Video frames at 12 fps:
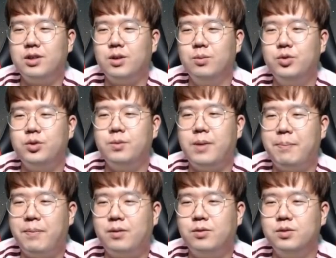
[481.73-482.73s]
점수를
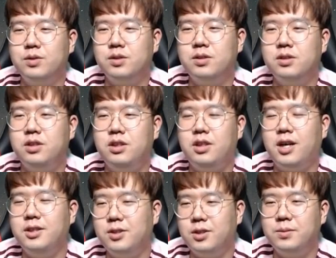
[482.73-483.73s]
맞바꾸는 이
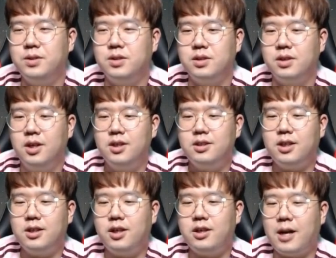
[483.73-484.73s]
한 점은
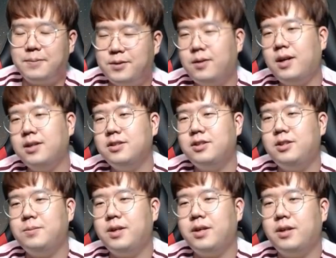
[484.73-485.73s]
상당히 앞서가는
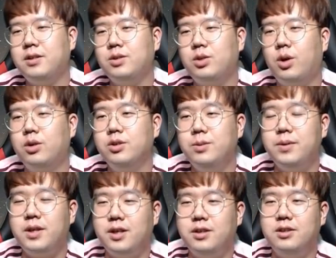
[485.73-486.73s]
팀에게는 더
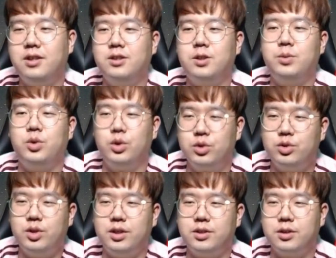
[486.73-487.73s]
의미가 있는 한 점이 될
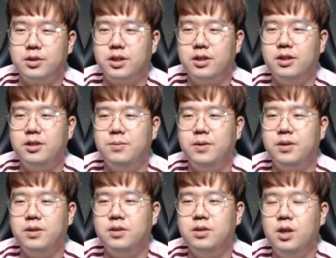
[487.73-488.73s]
수가 있어요. 상대
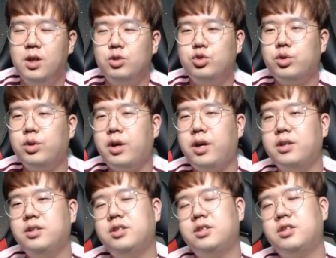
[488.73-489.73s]
팀에게는 추격의
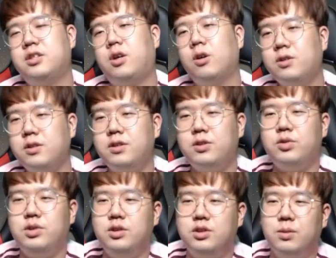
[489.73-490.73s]
의지를 꺼뜨릴 수
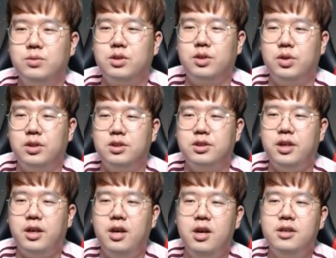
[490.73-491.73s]
있는 점수가
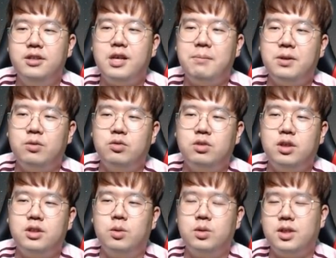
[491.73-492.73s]
됐는데 3회
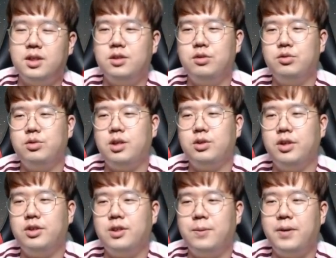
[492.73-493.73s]
선두타자 홍창기 선수가
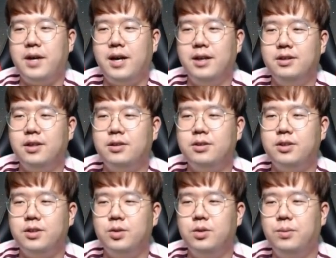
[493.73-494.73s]
좌익수 앞에 안타를
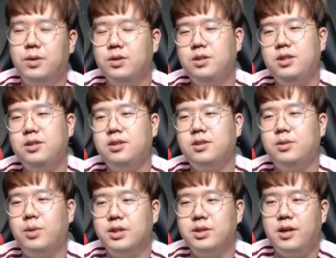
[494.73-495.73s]
치고 멀티히트를
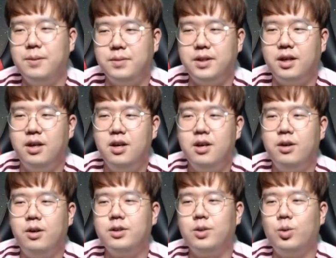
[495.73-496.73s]
완성합니다.
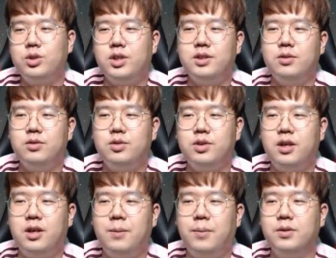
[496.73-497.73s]
여기서 오지환
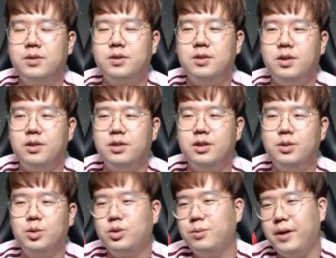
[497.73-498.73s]
선수가 번트를 댔는데요
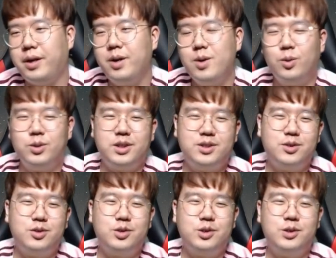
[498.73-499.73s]
요즘에 오지환
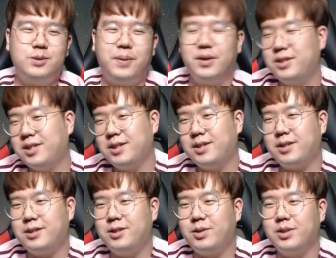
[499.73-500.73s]
선수 번트
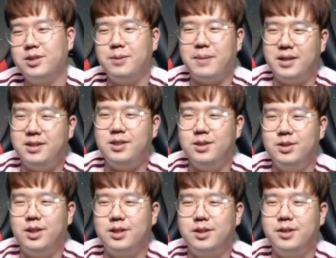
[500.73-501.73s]
안타를 굉장히 많이 치는 것
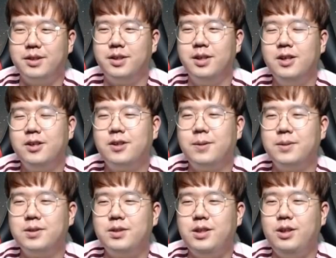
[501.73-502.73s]
같아요.
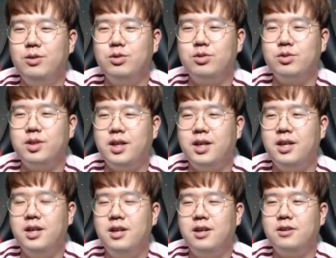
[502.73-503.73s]
그러면서 이루수가
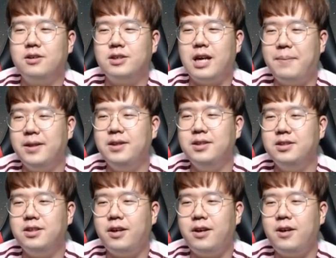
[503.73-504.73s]
어,
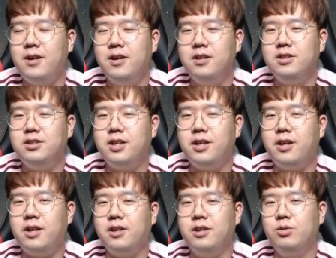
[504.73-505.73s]
잡았는데
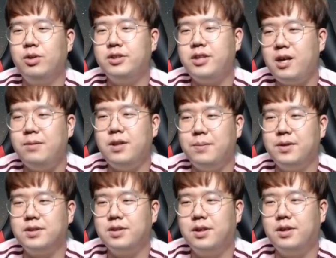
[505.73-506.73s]
이제 1루에 세이비
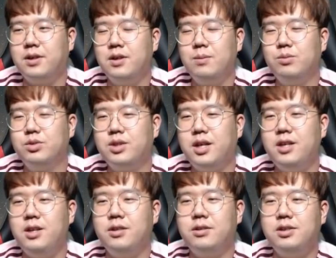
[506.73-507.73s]
되면서 무사 1,
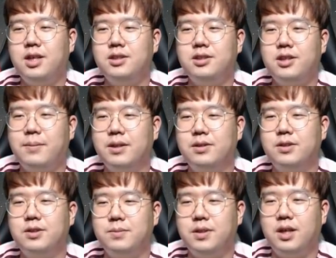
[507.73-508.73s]
2로 찬스가
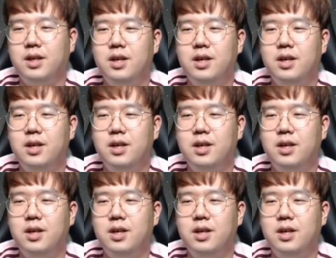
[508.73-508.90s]
만들어집니다.